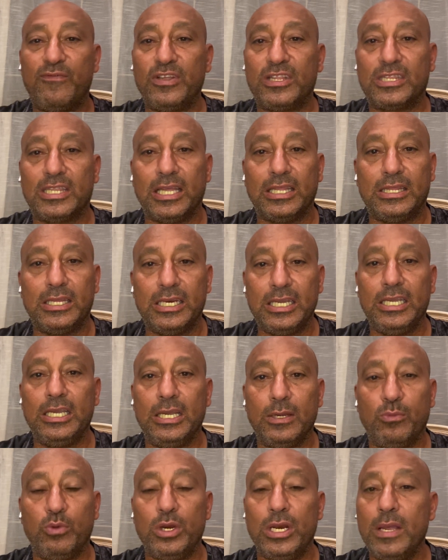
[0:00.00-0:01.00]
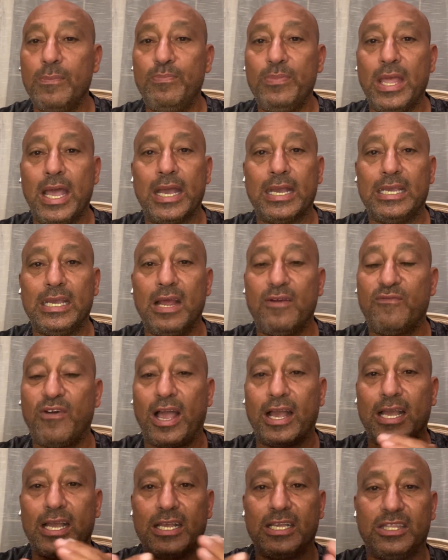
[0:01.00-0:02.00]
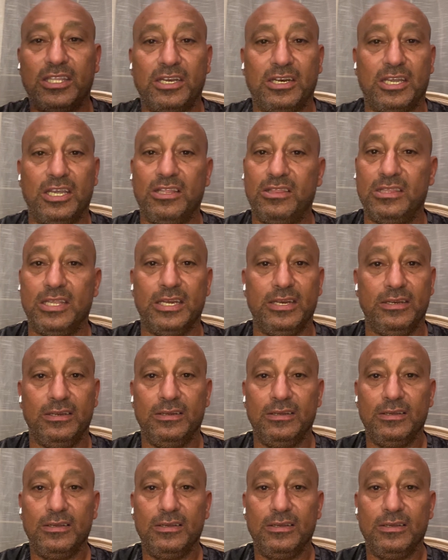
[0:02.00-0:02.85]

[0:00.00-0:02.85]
التدريب ونبني اجيال في حاجات كتير جدا